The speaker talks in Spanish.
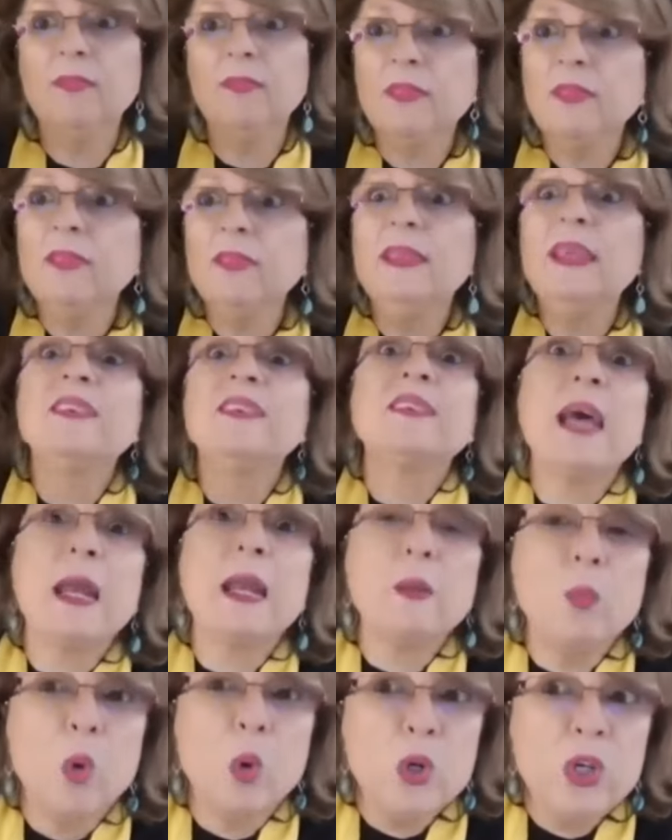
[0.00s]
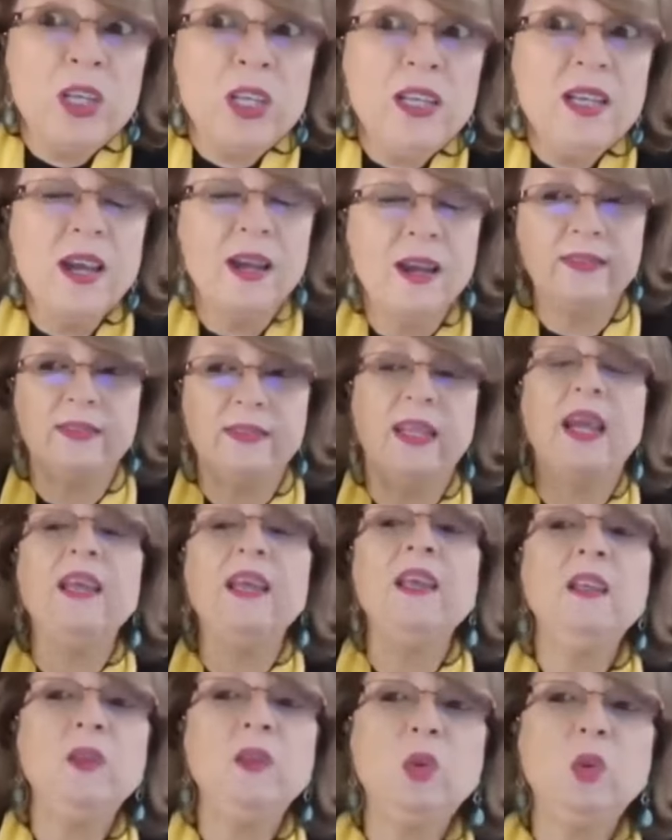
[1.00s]
desarmonías que
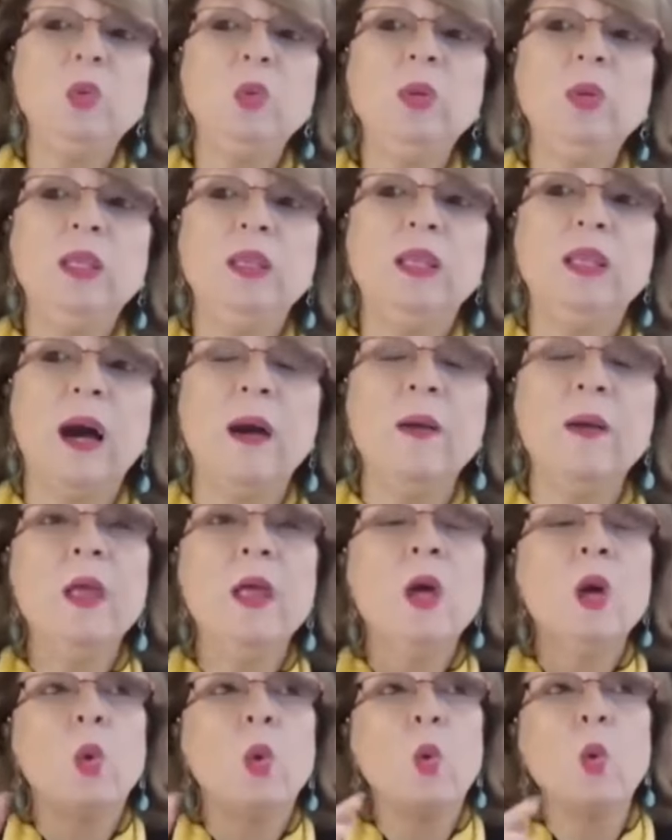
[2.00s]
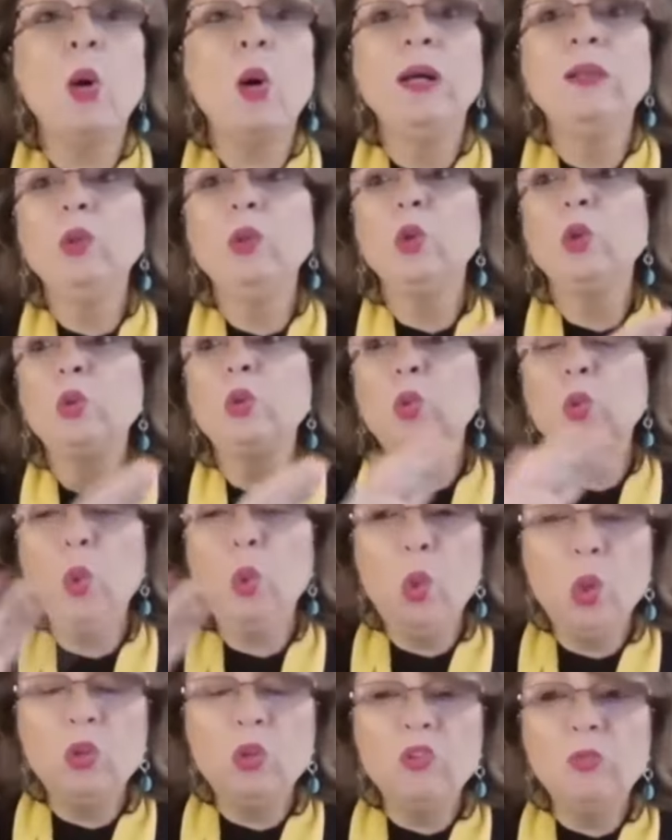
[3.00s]
hay en tu vida, cuando tú
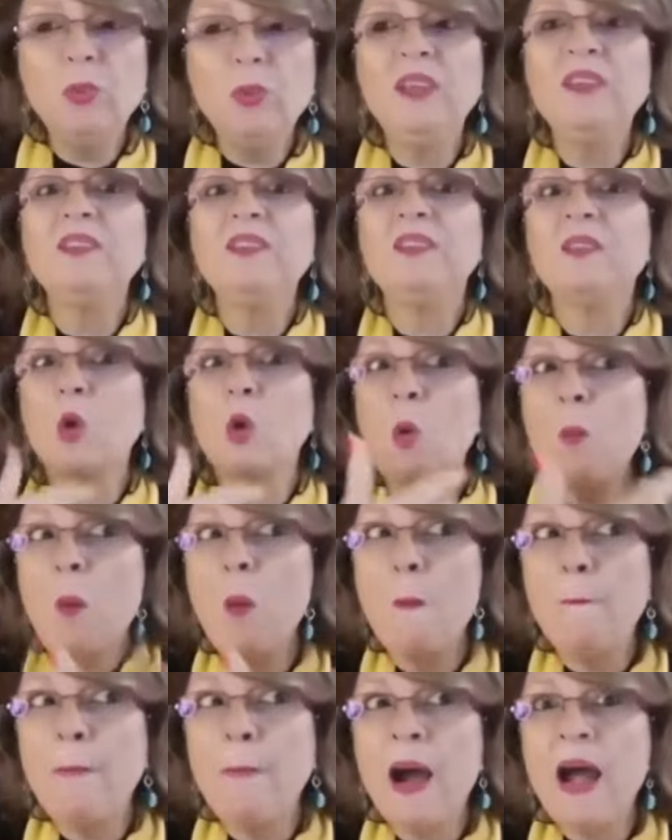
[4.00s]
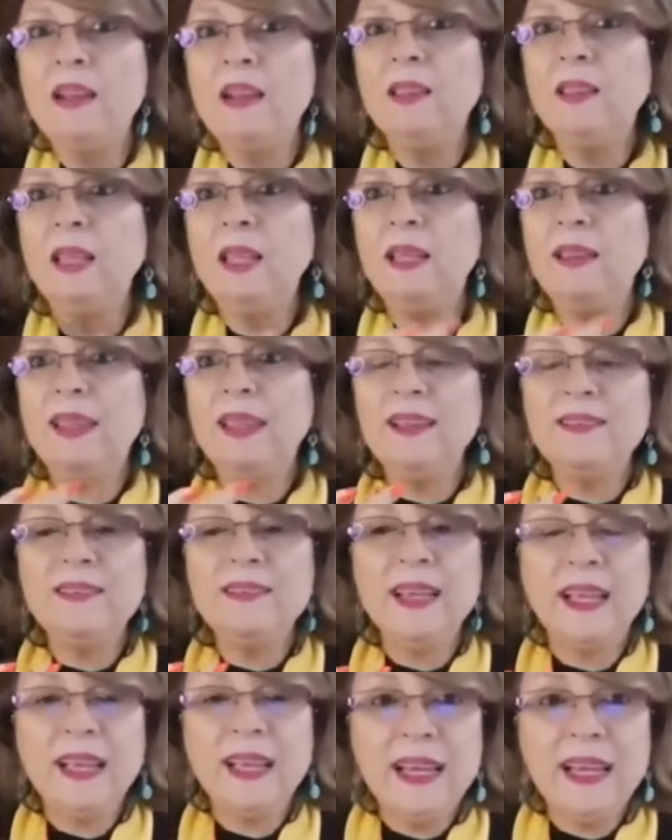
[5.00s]
los ves como parte de
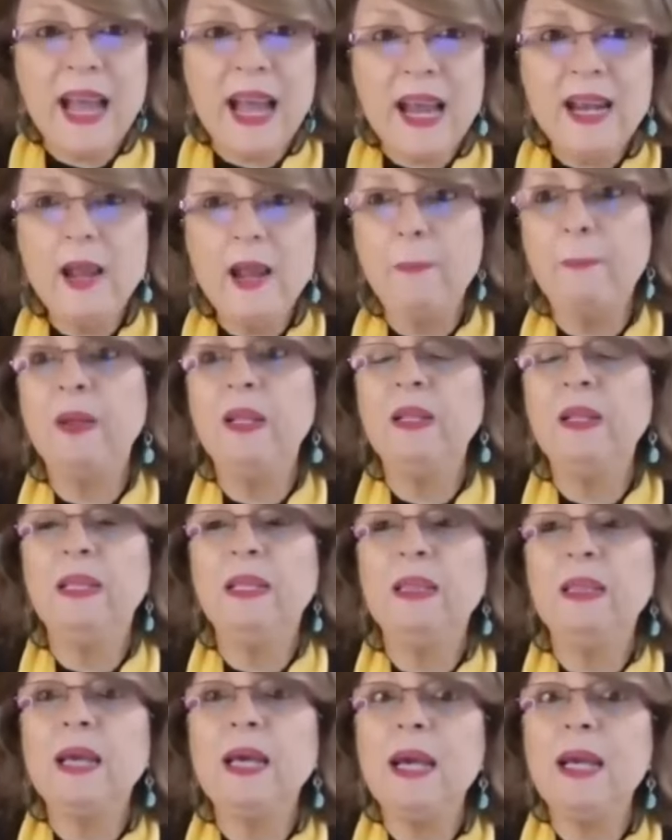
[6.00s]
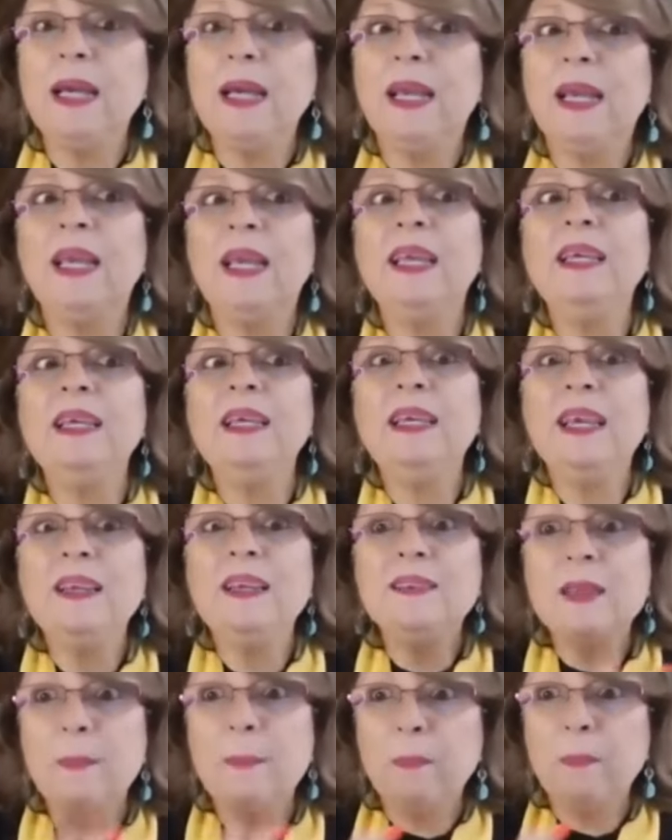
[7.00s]
ese gran aprendizaje y
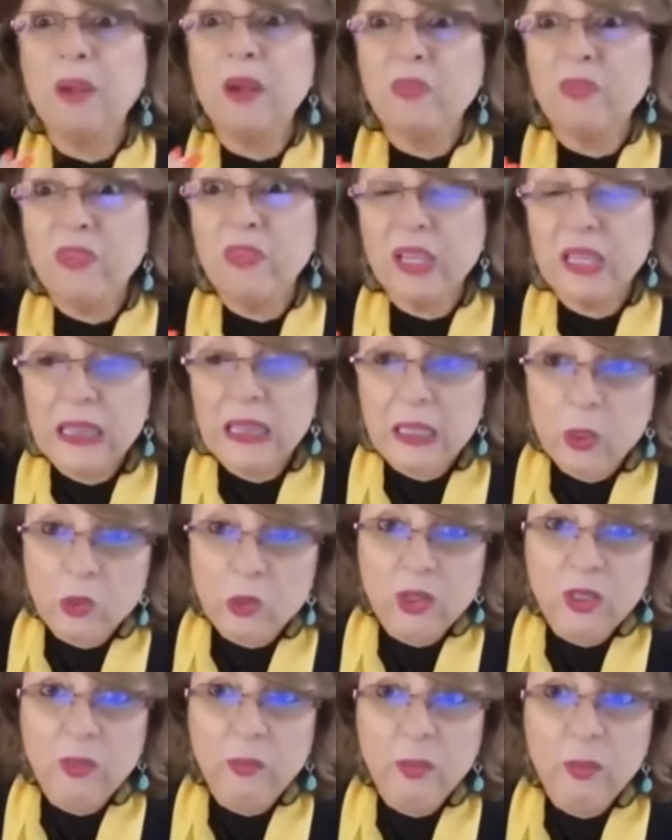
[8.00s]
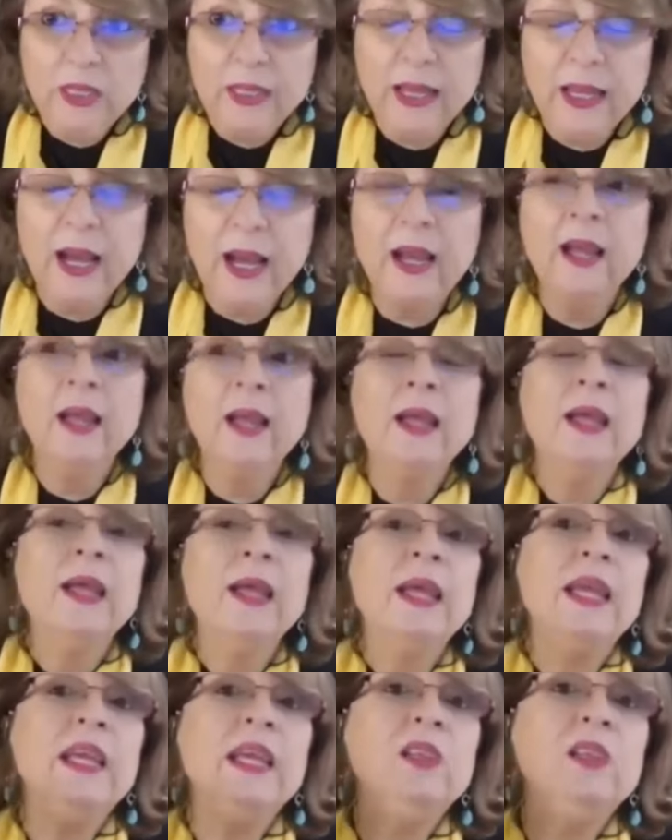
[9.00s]
esa perfección divina,
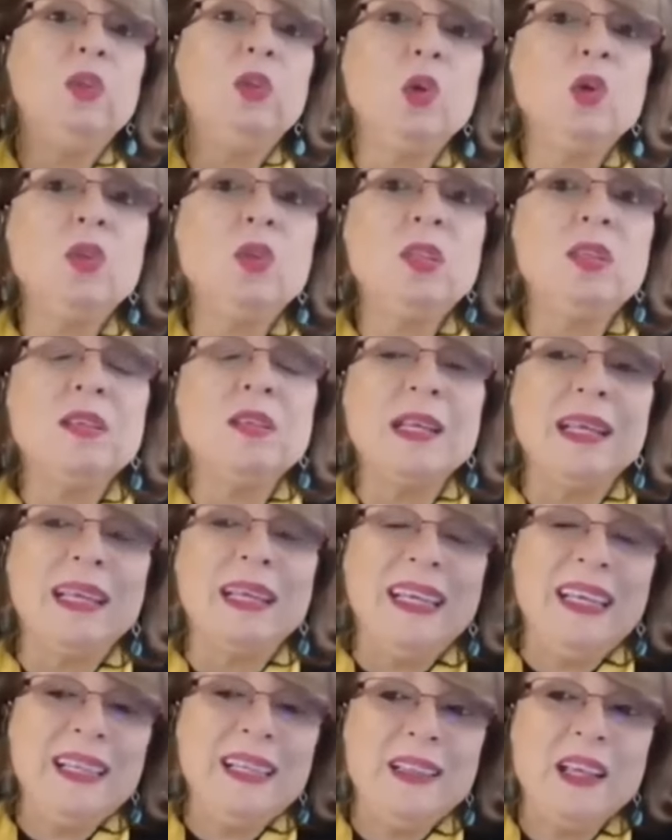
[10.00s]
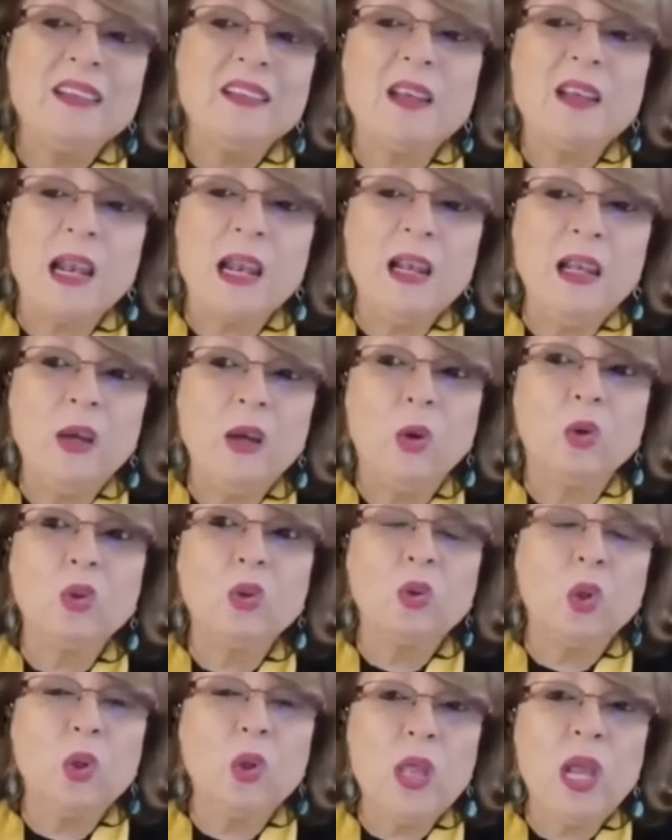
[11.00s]
entonces le quitas al
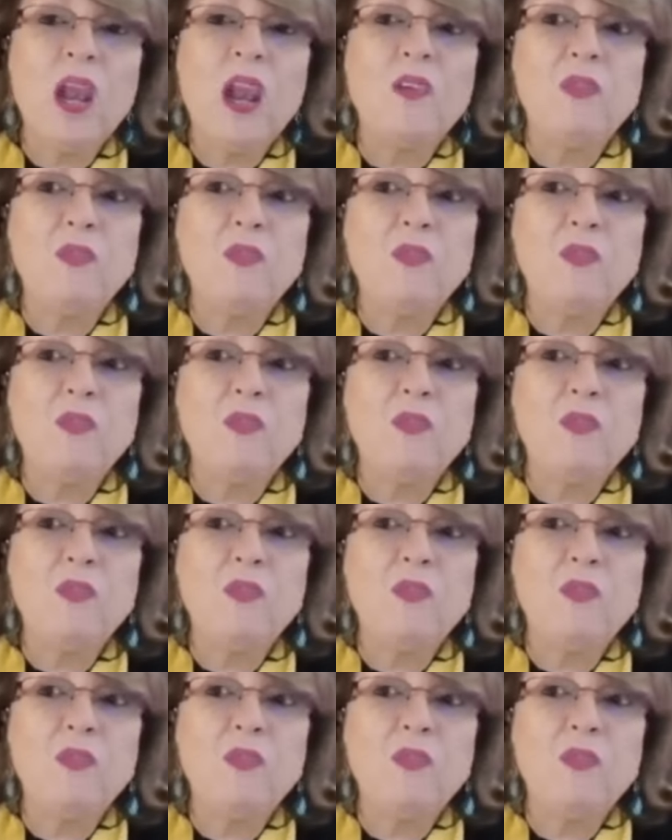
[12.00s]
ego toda la